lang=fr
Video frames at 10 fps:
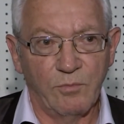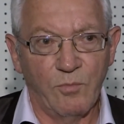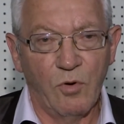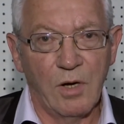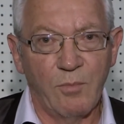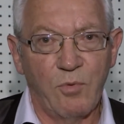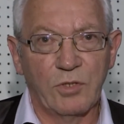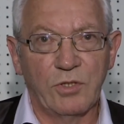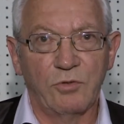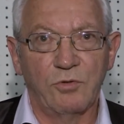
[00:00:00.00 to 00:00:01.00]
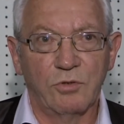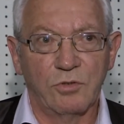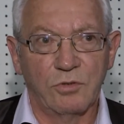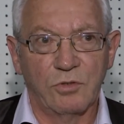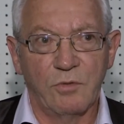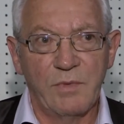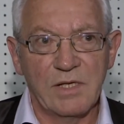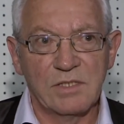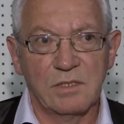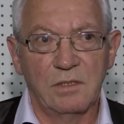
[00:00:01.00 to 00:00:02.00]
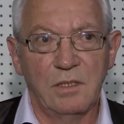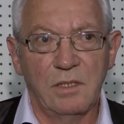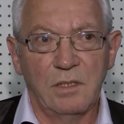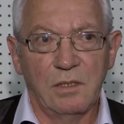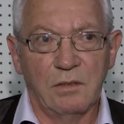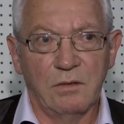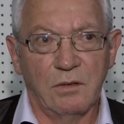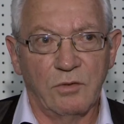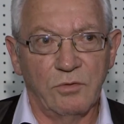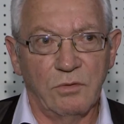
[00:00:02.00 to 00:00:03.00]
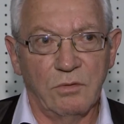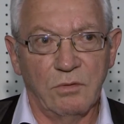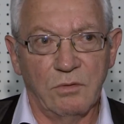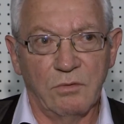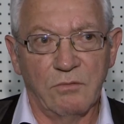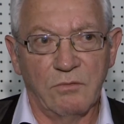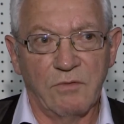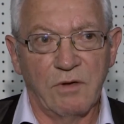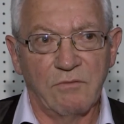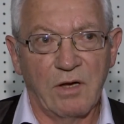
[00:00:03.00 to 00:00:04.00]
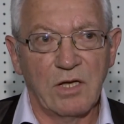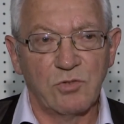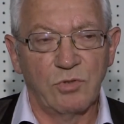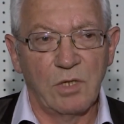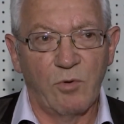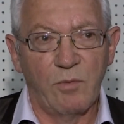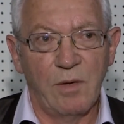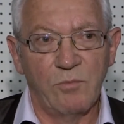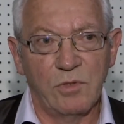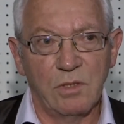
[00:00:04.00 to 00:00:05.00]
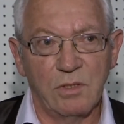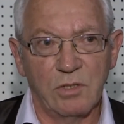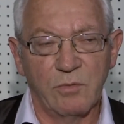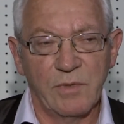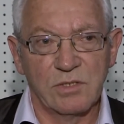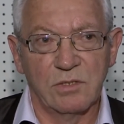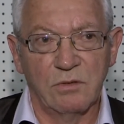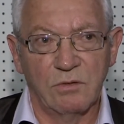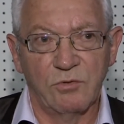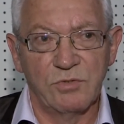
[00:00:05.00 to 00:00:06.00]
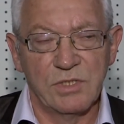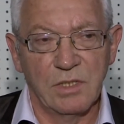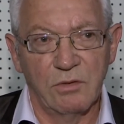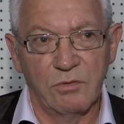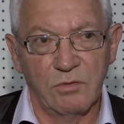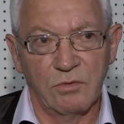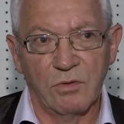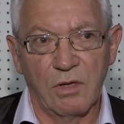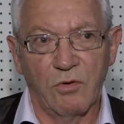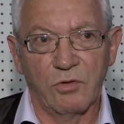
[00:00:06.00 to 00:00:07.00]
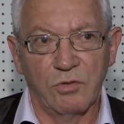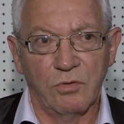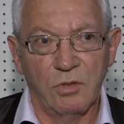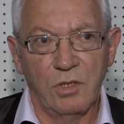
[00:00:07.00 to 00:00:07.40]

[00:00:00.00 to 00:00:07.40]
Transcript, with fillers: pôle important de commerce euh, euh, va, résoudre les problèmes des, des commerçants clusiens, euh, alors que